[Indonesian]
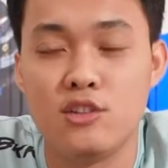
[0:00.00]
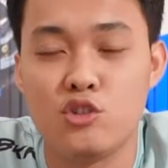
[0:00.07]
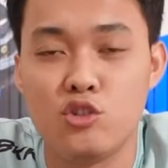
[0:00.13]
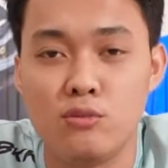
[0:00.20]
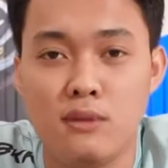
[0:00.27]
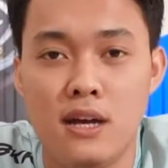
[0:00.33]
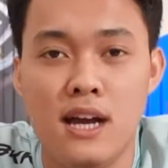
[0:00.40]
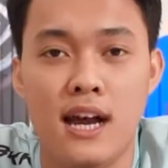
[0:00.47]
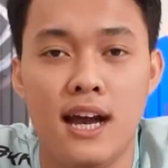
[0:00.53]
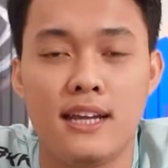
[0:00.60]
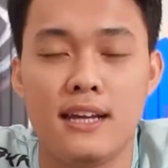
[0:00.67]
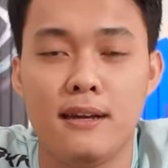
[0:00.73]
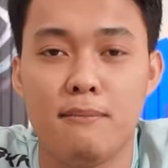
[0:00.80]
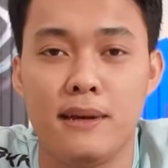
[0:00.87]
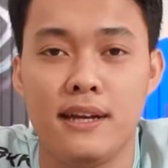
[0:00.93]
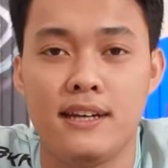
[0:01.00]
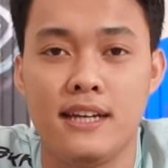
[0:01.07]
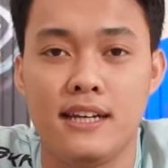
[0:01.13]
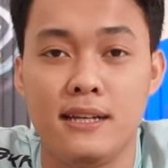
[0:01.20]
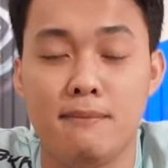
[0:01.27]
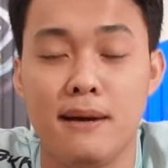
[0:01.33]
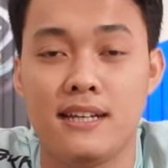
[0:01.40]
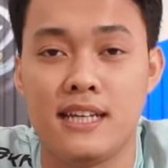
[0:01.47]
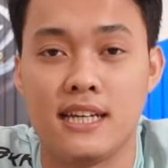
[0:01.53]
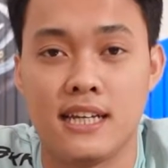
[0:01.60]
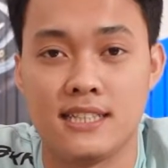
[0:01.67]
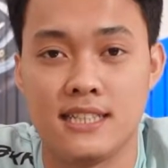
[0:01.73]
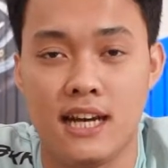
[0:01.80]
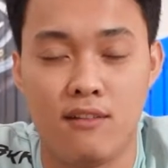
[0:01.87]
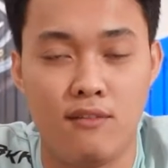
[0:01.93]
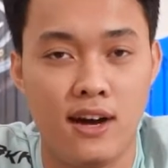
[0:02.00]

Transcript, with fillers: cuma hanya beda di panjang aja.